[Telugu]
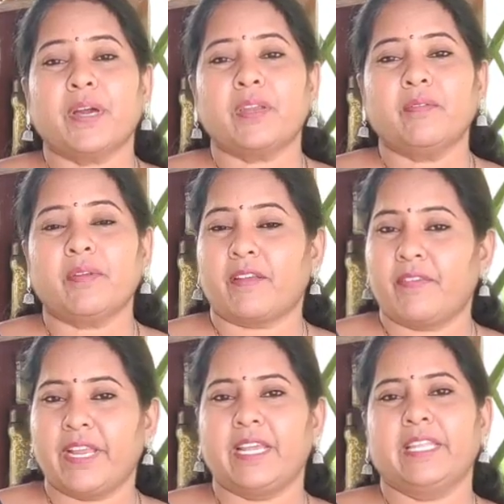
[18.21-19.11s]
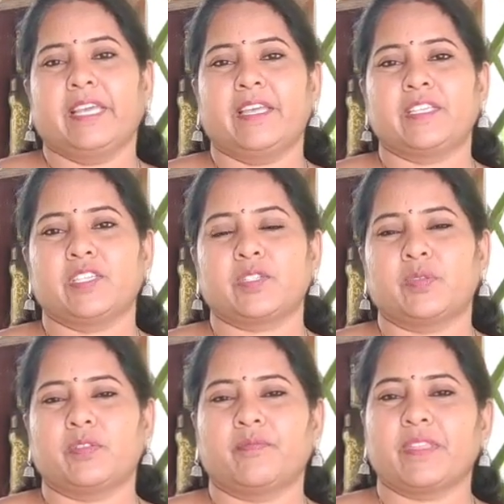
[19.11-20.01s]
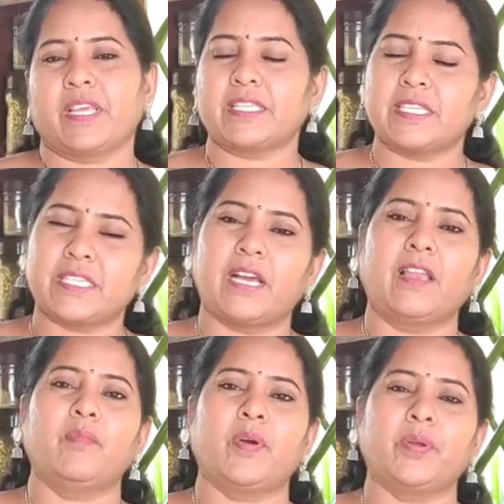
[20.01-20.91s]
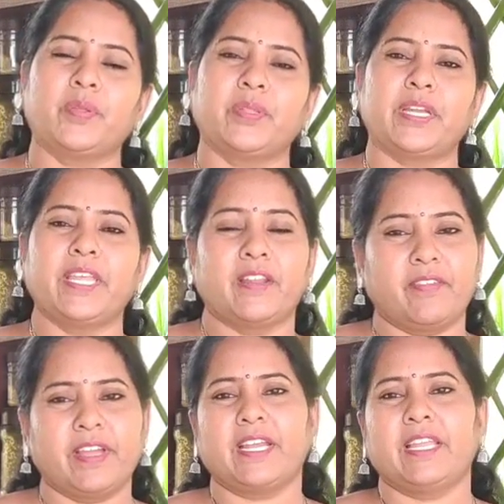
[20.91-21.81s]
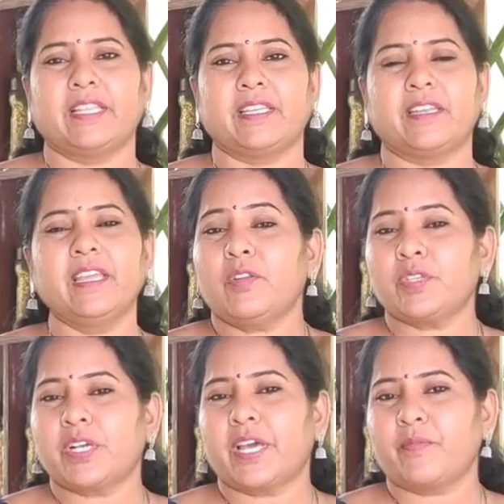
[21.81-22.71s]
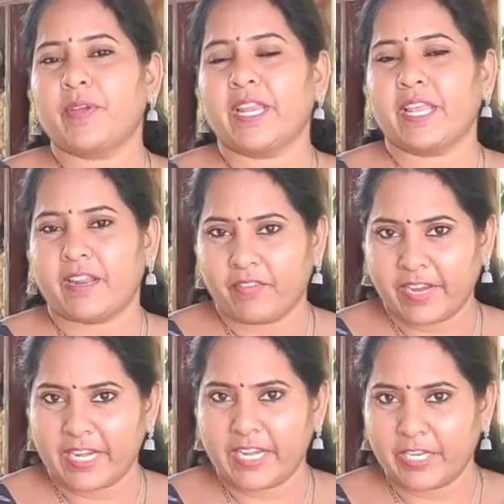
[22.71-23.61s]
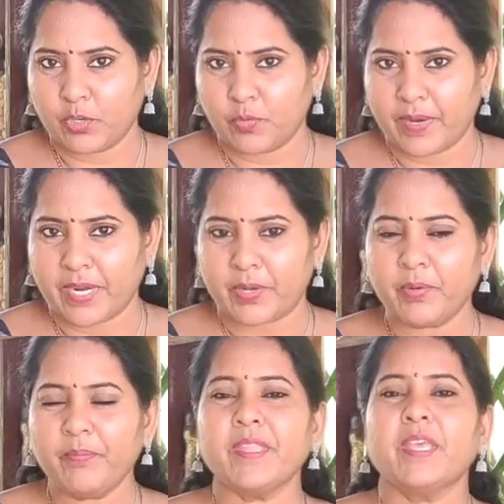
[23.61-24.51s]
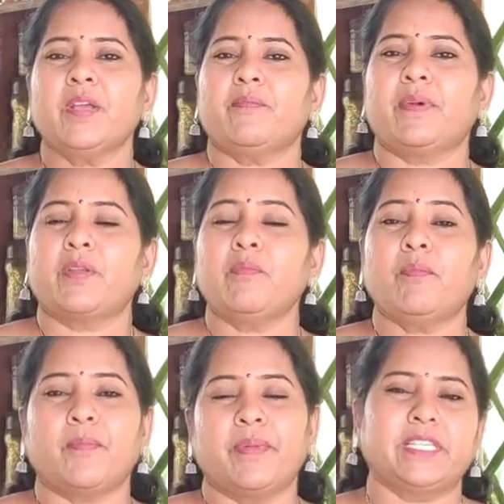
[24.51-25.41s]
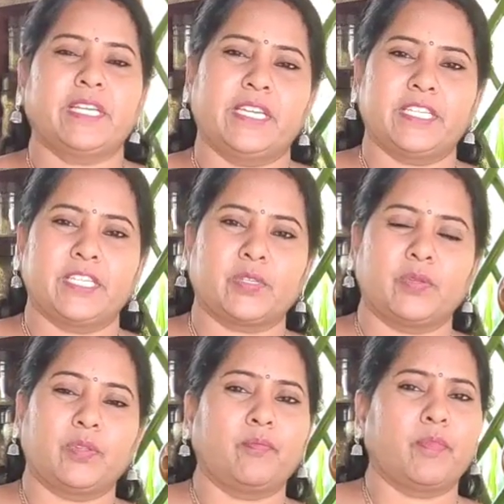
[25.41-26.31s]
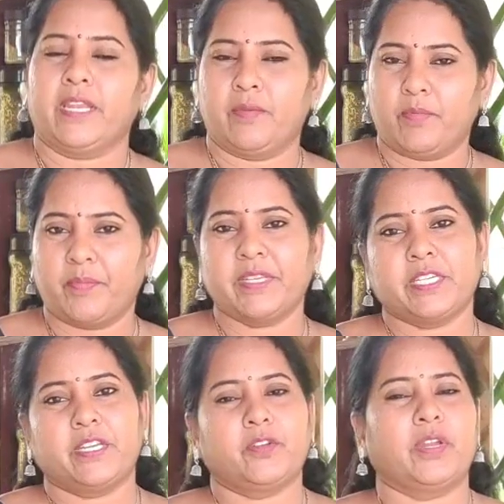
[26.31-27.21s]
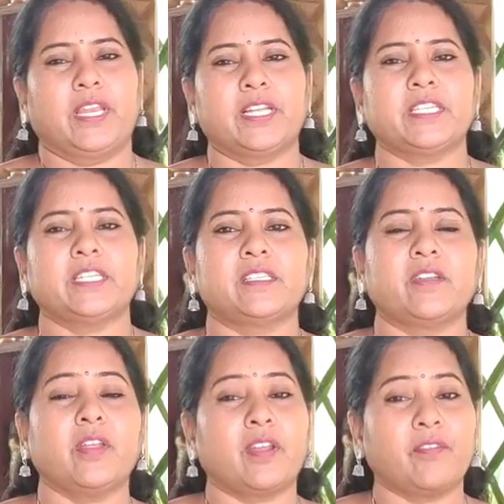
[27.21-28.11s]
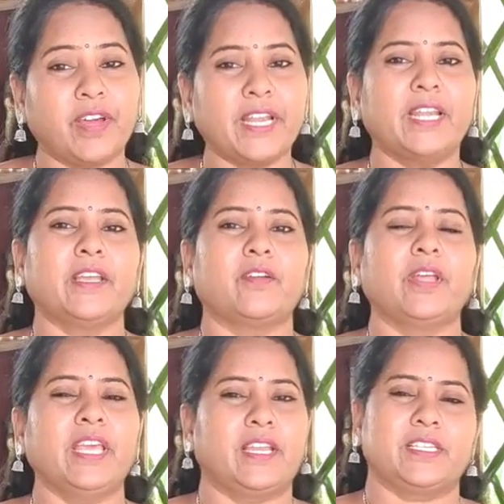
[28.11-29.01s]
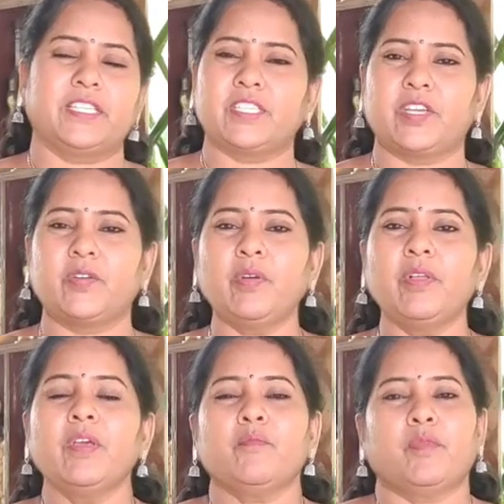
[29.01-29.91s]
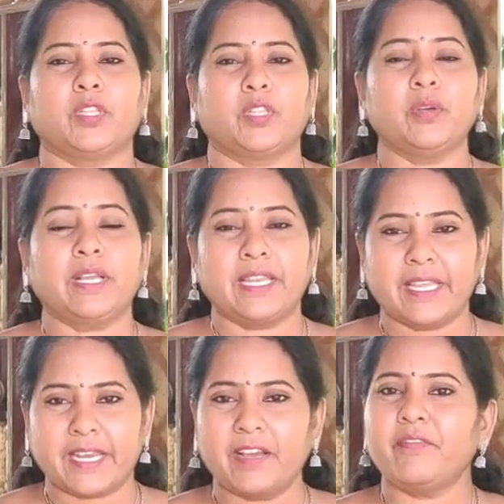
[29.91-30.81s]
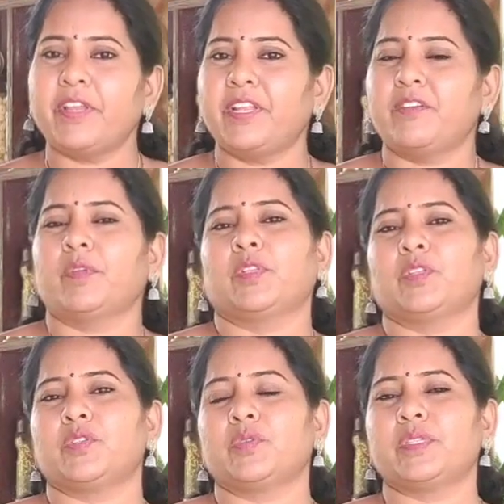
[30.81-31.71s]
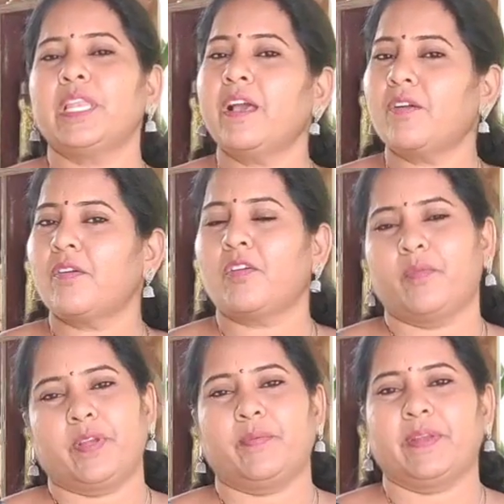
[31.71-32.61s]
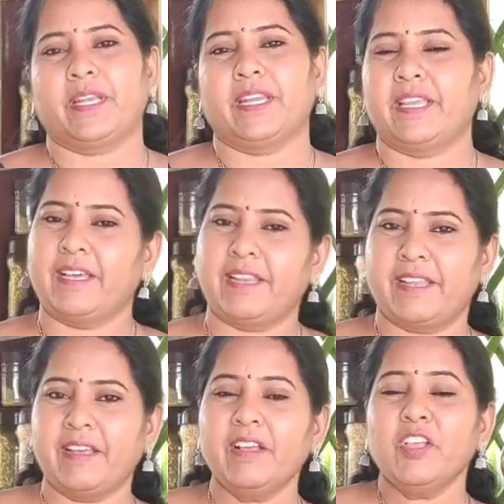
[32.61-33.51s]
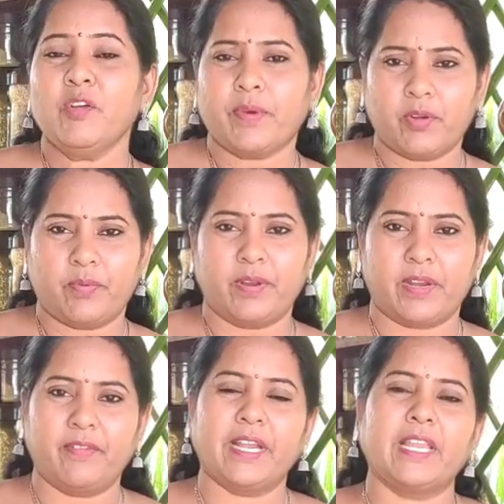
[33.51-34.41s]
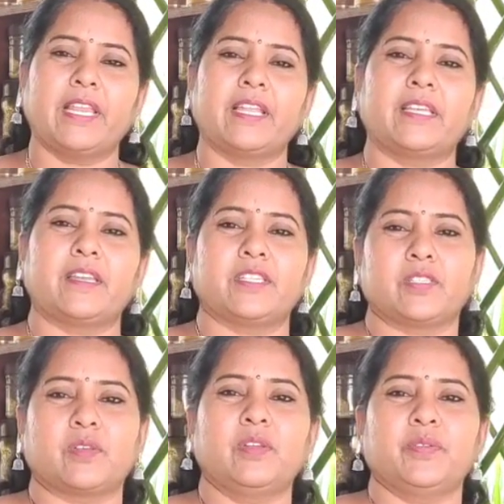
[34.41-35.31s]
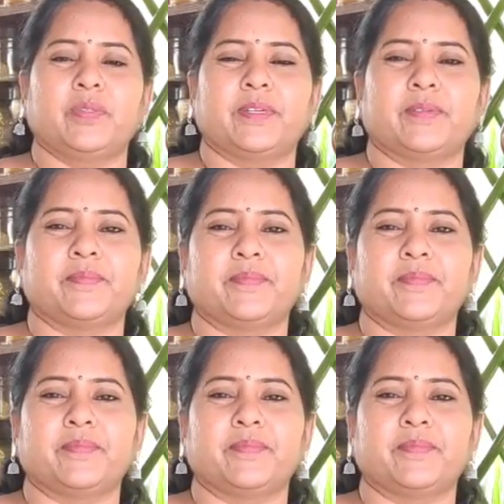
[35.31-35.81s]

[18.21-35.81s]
మనం రవ్వ ఇడ్లీ తయారు చేసుకుందాం అసలు చాలా బాగుంటుందండి రవ్వ ఇడ్లీ అయితేని రుచికరమైన రవ్వ ఇడ్లీతో పాటు మనం బొంబాయి చట్నీ చేసుకుందాం నేను బొంబాయి చట్నీ కూడా ఎలా చేస్తానో రవ్వ ఇడ్లీ కూడా ఎలా చేస్తానో మొత్తం క్లియర్గా వీడియో మొత్తం చూసి నాకు ఒక కామెంట్ పెట్టండి అలాగేనా మనం ఇప్పుడు రవ్వ ఇడ్లీ ఎలా తయారు చేసుకోవాలో చూద్దాం